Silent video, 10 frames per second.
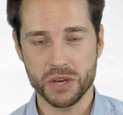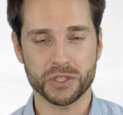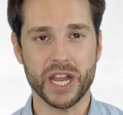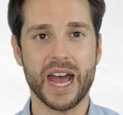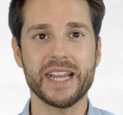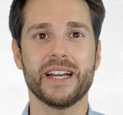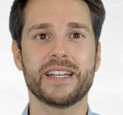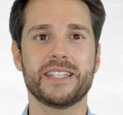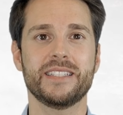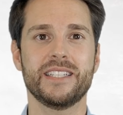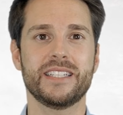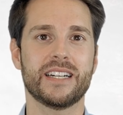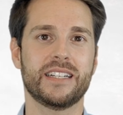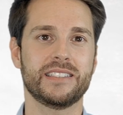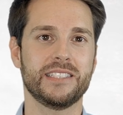Von einer einheitlichen
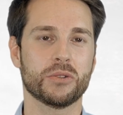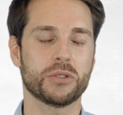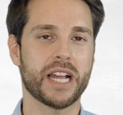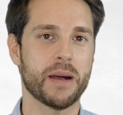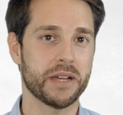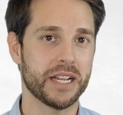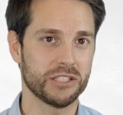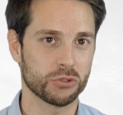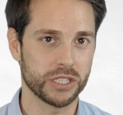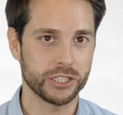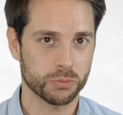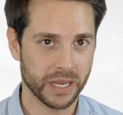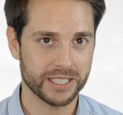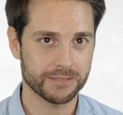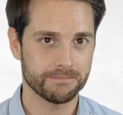Digitalisierung kann man also nicht
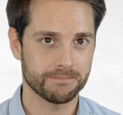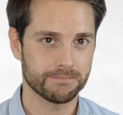sprechen.